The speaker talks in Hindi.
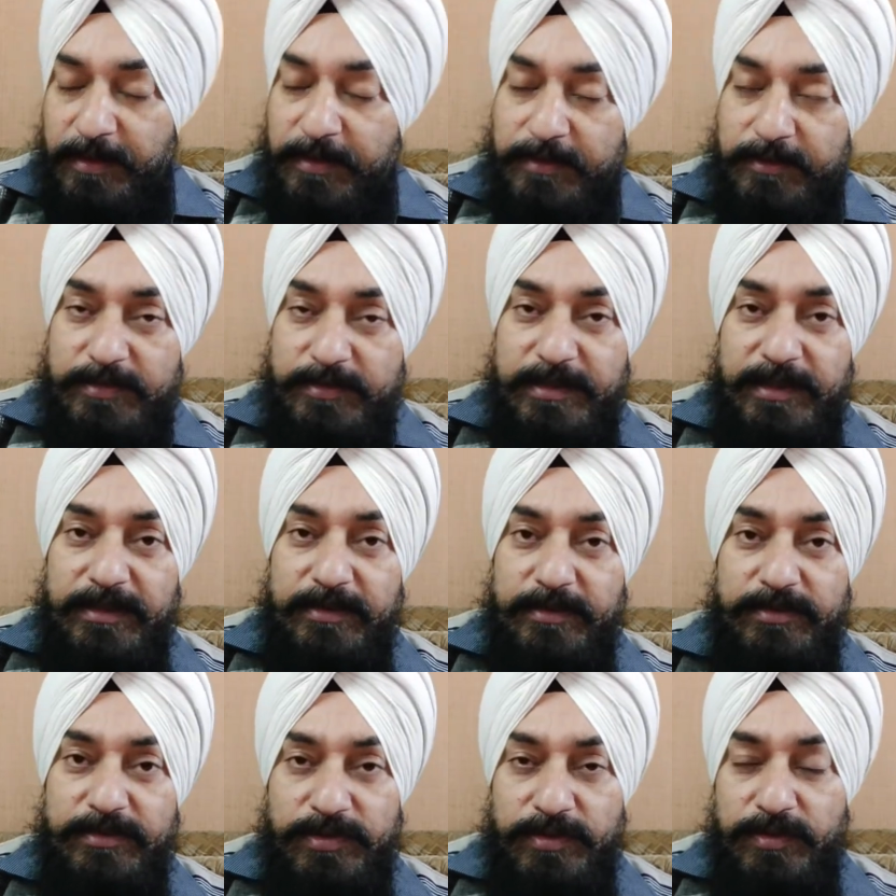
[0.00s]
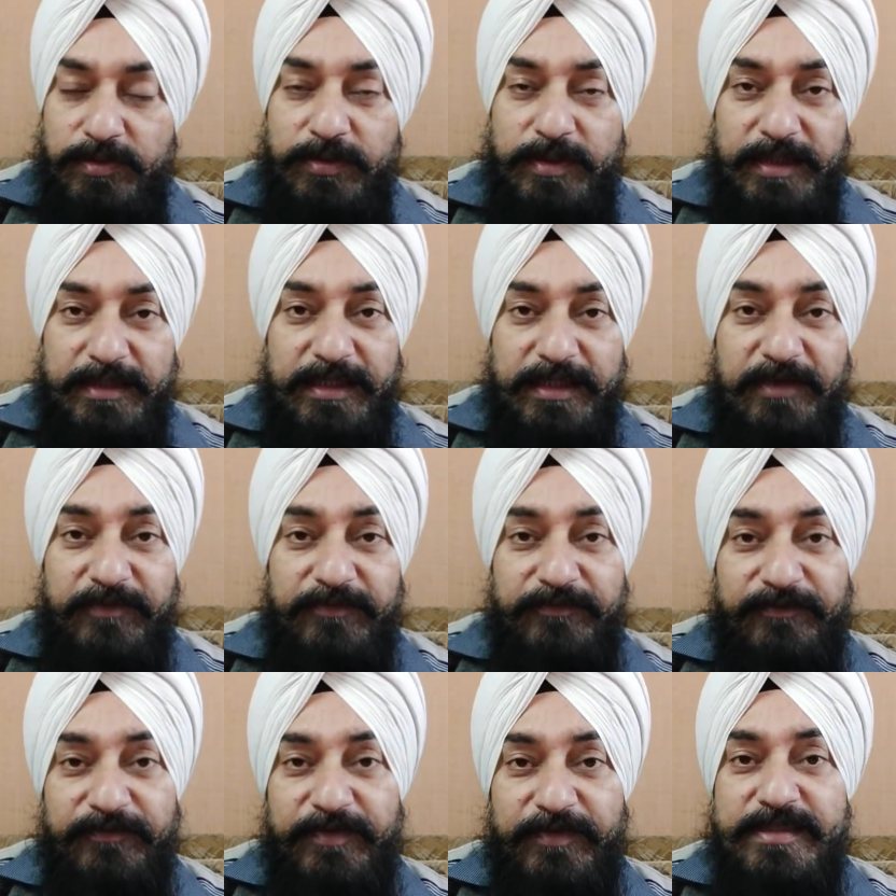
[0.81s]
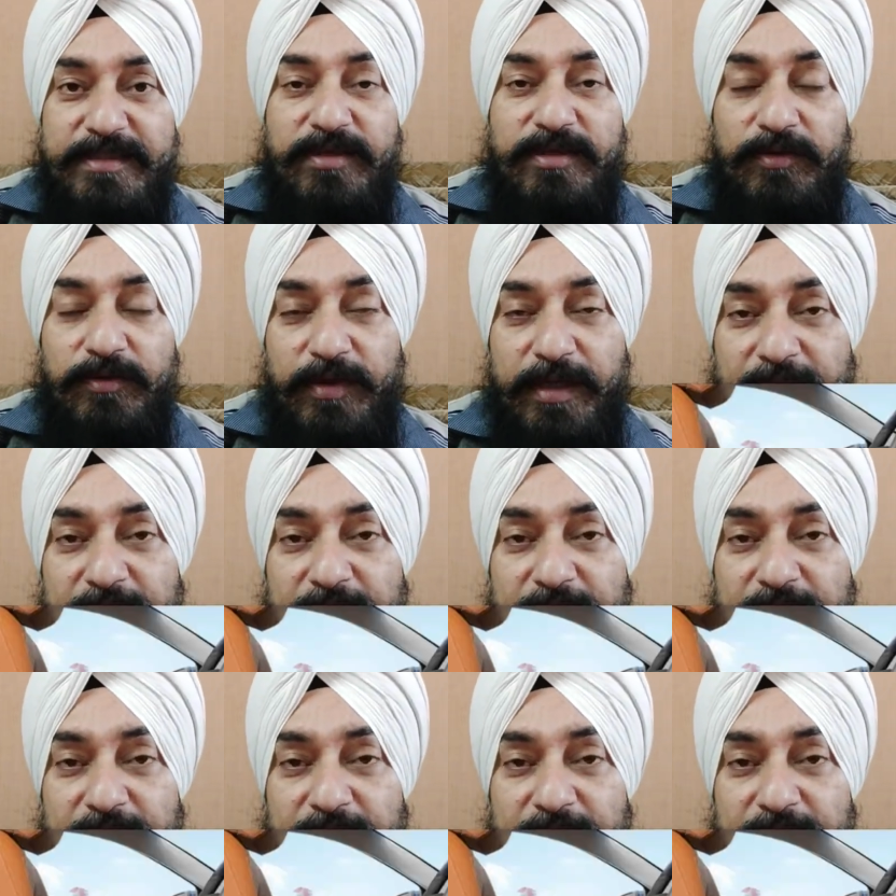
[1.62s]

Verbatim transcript: तो चलिए दोस्तों शुरू करते हैं फर्स्ट रो के